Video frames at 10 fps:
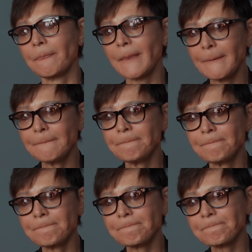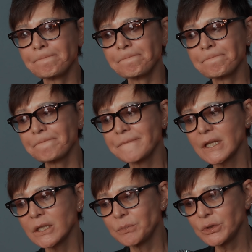да?
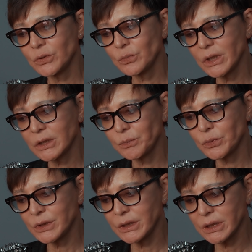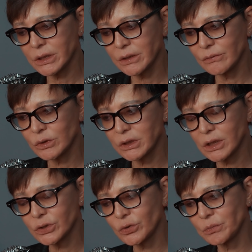И почему я отпустила его
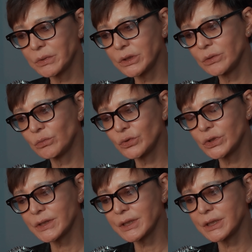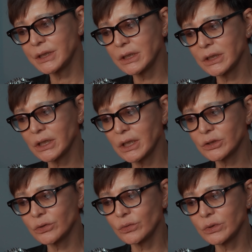так, чтобы не мучиться сильно
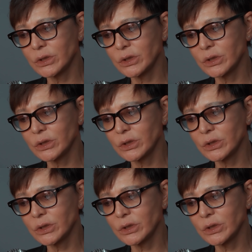каждую